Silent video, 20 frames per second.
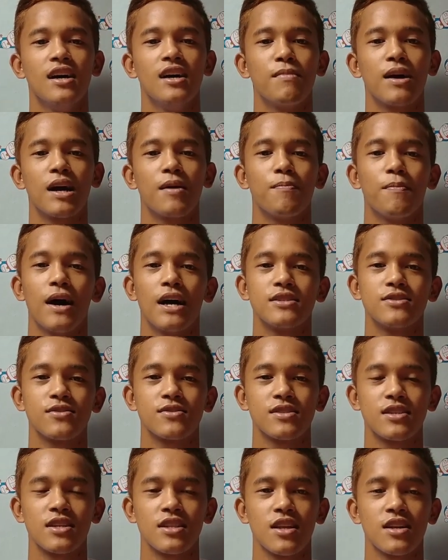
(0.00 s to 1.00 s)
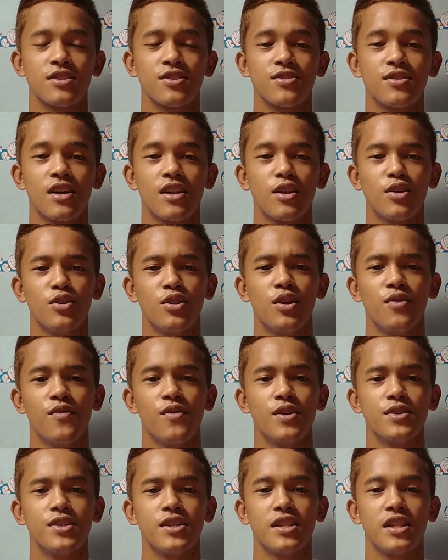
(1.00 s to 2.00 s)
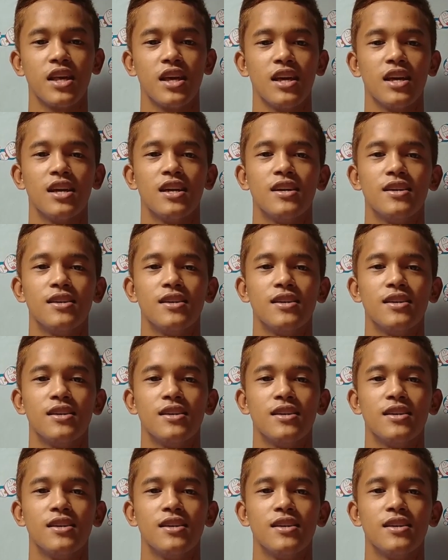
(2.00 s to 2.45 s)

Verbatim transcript: makapasok sa National University